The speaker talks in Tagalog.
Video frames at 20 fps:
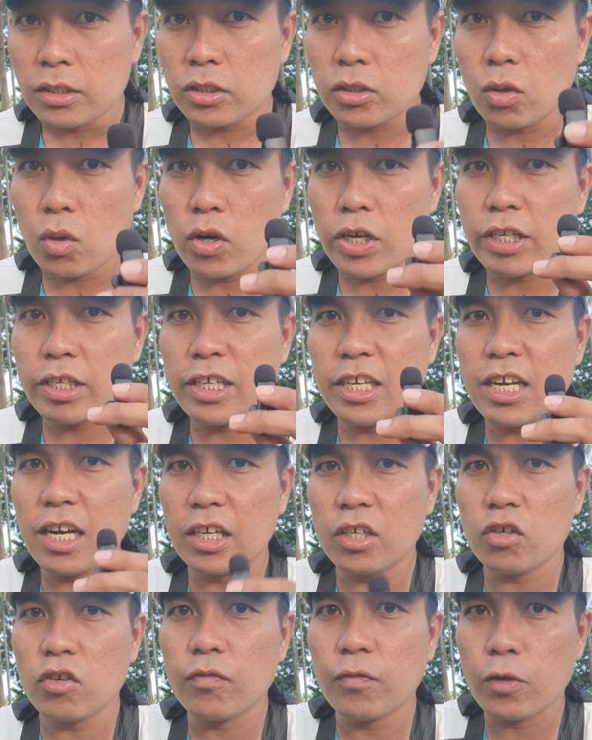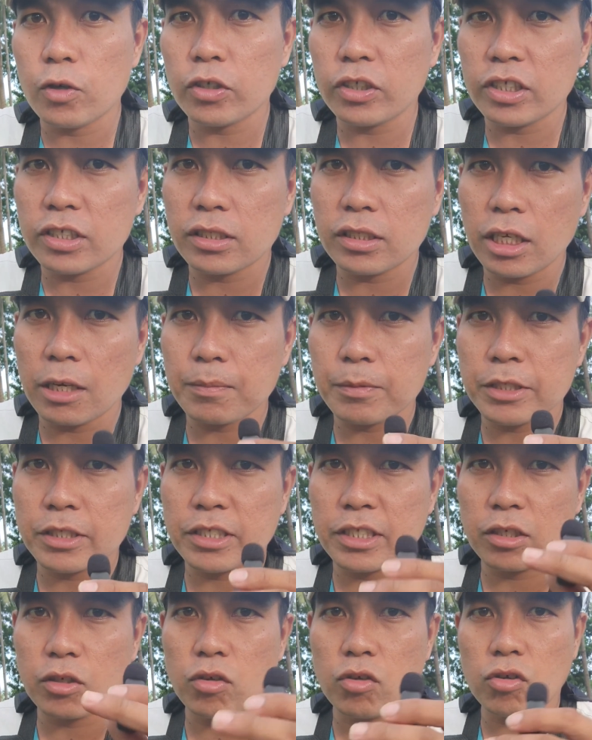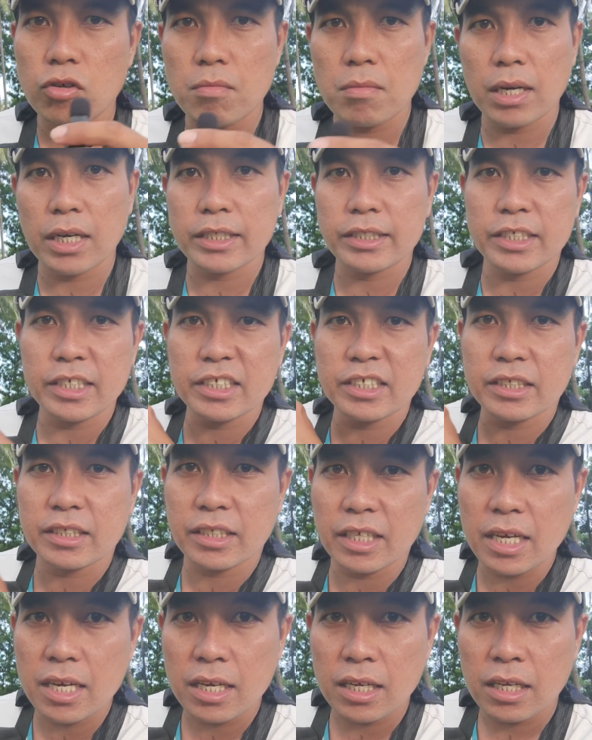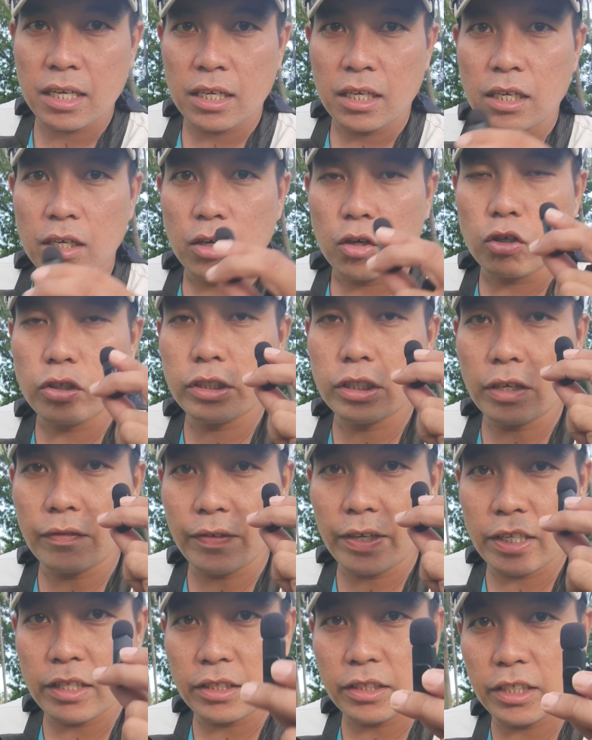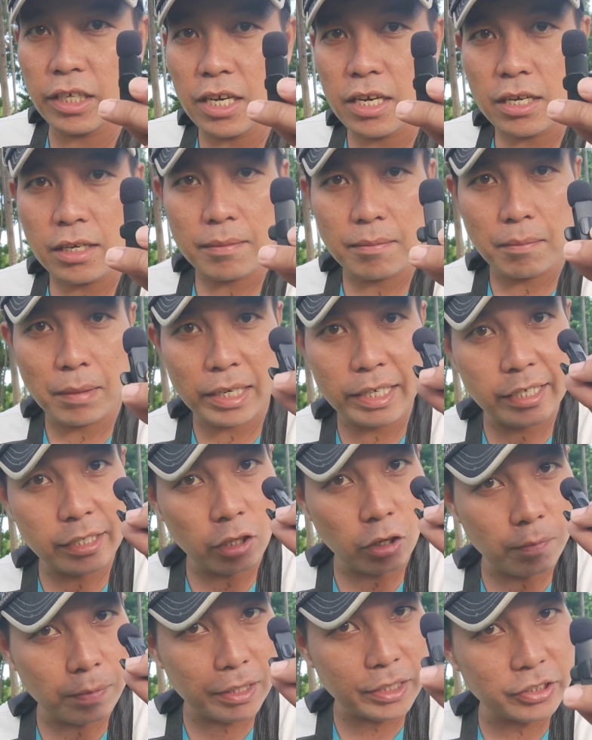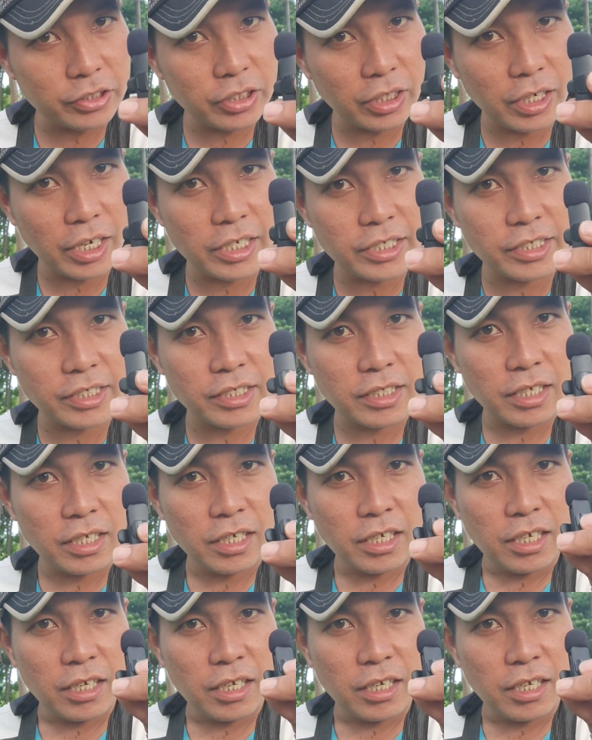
So hindi lang yun 40 steps, siguro mga 60 or 70, malinaw pa rin siya guys